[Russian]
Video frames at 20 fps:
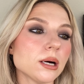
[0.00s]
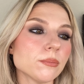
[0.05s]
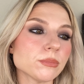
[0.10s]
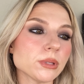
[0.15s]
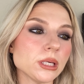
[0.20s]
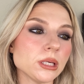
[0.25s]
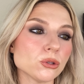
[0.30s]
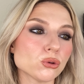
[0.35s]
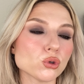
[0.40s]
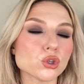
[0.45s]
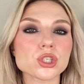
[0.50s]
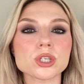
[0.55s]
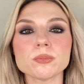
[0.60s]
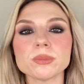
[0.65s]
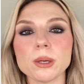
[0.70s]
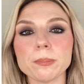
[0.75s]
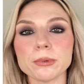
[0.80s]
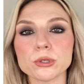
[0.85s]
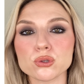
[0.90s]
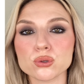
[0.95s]
и тоже
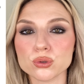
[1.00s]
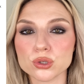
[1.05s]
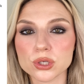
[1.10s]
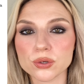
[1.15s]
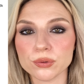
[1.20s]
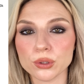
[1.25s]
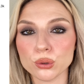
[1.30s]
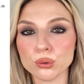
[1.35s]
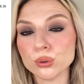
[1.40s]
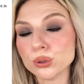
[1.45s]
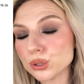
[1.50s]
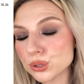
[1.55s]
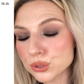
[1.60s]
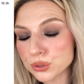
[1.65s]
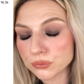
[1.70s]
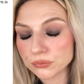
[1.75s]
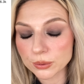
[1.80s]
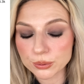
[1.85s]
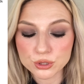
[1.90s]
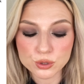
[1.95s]
мне подсушивал
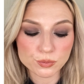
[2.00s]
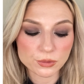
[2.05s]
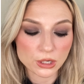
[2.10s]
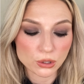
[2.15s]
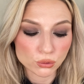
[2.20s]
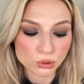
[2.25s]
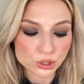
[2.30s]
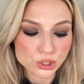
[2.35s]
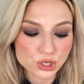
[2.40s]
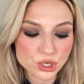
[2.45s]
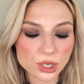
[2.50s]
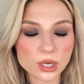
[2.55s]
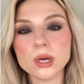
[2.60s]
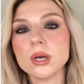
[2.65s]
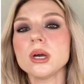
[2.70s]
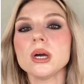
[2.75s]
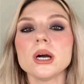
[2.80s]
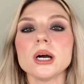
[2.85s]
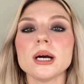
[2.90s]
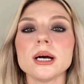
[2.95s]
кожу, в общем, короче,
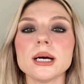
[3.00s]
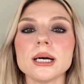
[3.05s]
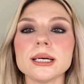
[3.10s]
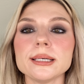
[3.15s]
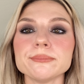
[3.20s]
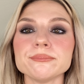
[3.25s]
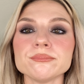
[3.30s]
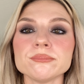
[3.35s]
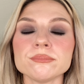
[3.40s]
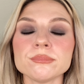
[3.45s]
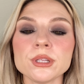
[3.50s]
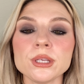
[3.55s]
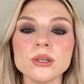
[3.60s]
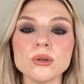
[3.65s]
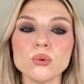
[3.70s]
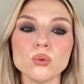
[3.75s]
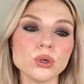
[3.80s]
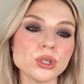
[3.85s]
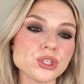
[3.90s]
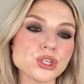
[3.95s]
а,
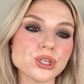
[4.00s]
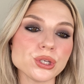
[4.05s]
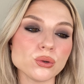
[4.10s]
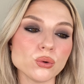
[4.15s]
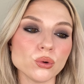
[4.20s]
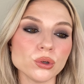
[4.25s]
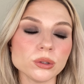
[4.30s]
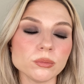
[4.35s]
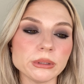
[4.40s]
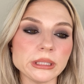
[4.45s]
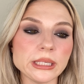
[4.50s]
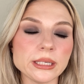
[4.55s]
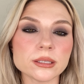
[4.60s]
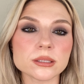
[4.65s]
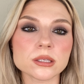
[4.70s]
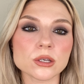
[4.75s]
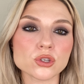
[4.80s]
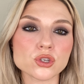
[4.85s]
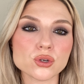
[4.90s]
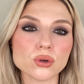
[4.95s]
не очень он мне
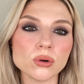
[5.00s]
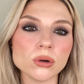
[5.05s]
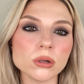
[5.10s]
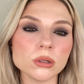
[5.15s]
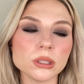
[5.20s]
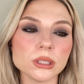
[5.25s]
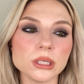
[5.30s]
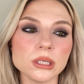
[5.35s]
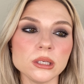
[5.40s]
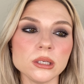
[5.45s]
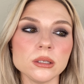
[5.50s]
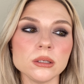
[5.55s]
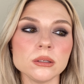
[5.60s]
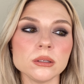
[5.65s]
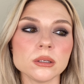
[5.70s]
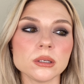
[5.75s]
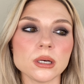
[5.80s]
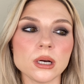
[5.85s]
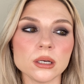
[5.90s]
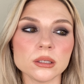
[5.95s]
зашел
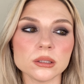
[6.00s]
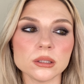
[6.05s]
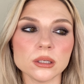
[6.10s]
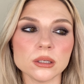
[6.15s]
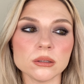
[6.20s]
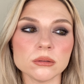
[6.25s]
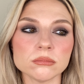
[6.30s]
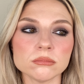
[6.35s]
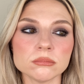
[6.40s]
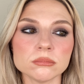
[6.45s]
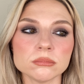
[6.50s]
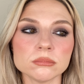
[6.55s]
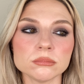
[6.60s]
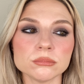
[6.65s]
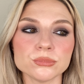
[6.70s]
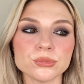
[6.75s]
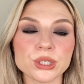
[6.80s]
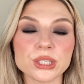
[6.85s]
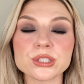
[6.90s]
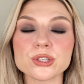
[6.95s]
и как-то
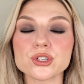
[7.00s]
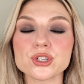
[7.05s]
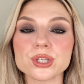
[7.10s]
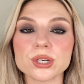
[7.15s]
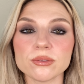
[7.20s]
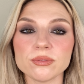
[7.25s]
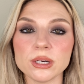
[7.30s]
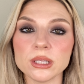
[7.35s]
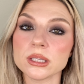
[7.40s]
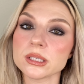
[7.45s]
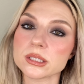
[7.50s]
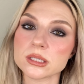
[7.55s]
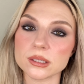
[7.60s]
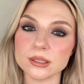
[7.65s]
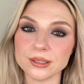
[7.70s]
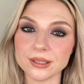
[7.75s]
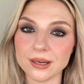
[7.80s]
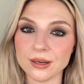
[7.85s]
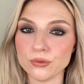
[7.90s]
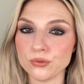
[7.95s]
разочаровалась
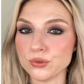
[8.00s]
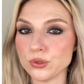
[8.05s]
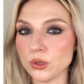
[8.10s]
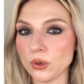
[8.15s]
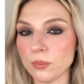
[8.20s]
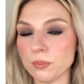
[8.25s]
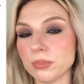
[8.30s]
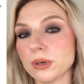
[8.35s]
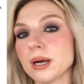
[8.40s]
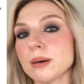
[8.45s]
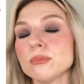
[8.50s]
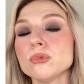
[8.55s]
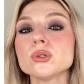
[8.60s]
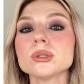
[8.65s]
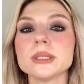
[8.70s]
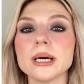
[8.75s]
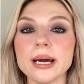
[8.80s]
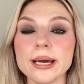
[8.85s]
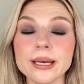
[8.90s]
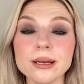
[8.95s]
я в нем. Кому
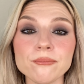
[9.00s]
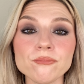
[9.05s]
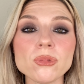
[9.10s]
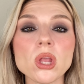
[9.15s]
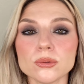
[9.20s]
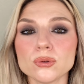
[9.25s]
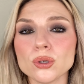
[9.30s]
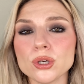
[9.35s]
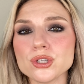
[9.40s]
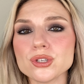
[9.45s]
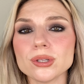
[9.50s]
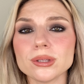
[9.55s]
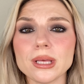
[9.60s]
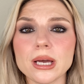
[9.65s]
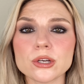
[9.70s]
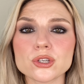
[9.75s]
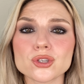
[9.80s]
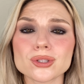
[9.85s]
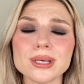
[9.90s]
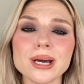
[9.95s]
дарим? Точно
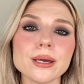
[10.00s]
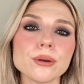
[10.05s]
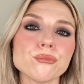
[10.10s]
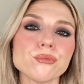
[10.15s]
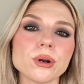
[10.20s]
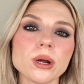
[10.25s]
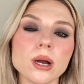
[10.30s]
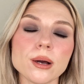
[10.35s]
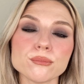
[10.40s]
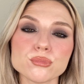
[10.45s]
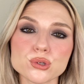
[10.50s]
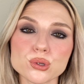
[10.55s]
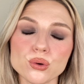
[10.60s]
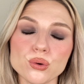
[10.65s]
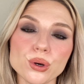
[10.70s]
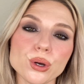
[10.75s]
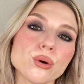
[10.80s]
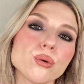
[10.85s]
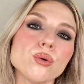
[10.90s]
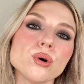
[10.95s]
так же дарим врагам
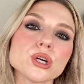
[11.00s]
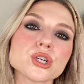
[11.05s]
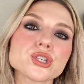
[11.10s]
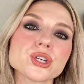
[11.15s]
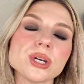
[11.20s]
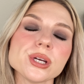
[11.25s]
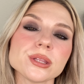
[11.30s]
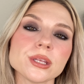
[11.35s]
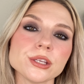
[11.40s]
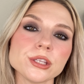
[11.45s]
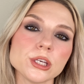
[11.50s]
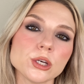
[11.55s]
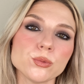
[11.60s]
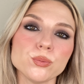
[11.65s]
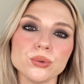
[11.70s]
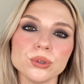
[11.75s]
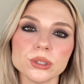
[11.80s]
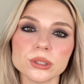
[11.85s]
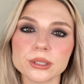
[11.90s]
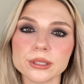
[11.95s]
сухой кожей, на них
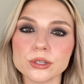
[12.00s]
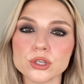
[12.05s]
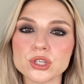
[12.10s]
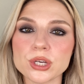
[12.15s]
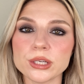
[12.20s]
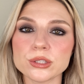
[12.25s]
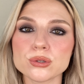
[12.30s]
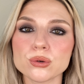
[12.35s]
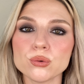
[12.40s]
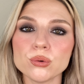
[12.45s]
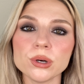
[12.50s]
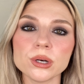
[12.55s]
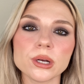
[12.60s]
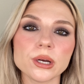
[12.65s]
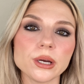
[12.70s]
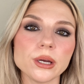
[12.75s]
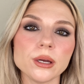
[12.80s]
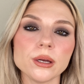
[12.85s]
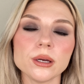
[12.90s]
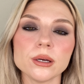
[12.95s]
будет лежать
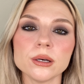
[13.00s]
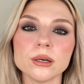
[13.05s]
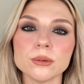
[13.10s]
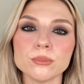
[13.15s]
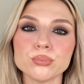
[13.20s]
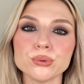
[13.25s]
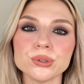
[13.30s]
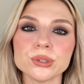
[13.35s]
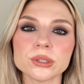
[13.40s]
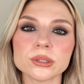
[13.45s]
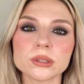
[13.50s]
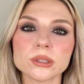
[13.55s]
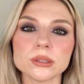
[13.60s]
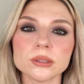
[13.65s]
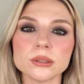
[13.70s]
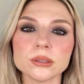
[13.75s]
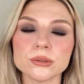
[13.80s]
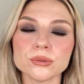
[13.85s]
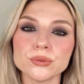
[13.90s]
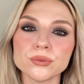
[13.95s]
коркой, будет
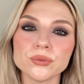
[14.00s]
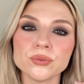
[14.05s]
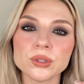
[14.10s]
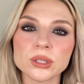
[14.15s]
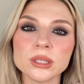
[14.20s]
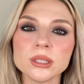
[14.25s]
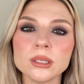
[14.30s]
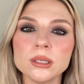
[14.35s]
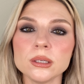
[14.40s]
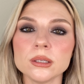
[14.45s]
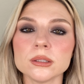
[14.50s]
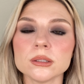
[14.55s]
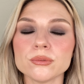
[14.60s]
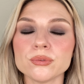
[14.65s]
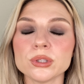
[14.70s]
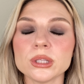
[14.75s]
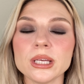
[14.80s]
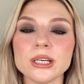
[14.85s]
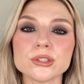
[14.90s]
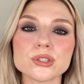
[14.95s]
э, видны,
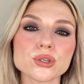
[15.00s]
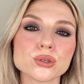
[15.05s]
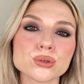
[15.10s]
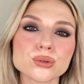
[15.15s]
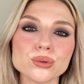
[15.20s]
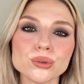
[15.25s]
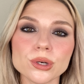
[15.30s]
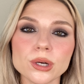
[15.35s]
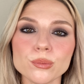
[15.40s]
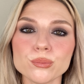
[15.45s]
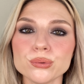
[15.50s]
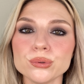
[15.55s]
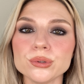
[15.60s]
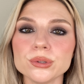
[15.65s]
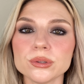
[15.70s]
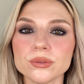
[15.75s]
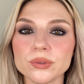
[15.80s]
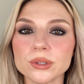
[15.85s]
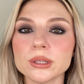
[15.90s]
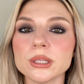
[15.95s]
видна текстура,
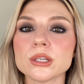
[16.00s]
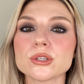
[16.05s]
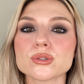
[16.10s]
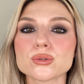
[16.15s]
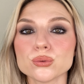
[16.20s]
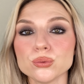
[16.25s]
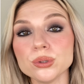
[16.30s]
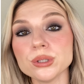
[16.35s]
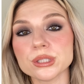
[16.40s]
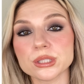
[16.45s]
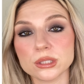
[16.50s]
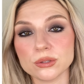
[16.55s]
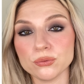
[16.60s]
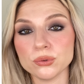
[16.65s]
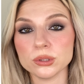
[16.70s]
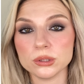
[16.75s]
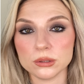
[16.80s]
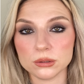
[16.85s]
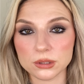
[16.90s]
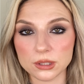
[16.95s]
будет видна сухость,
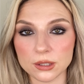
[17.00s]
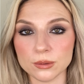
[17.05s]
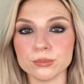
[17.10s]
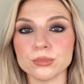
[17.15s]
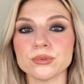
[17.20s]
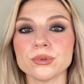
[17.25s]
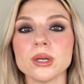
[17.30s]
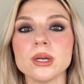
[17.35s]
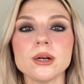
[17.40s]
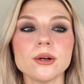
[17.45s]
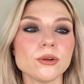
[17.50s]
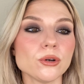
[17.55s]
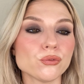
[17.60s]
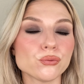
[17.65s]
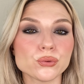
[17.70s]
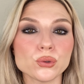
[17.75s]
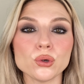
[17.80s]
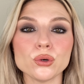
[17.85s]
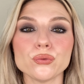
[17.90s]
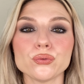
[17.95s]
вот как бы
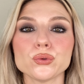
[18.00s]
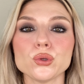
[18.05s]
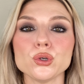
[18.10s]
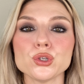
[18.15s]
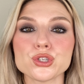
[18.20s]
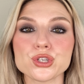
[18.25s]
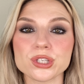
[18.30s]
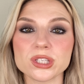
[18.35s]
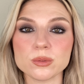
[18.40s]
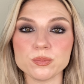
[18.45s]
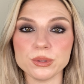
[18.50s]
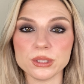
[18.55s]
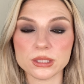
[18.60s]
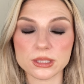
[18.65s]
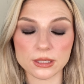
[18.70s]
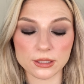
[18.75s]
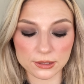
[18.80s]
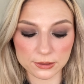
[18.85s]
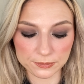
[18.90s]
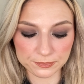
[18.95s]
в, то, в тот же список.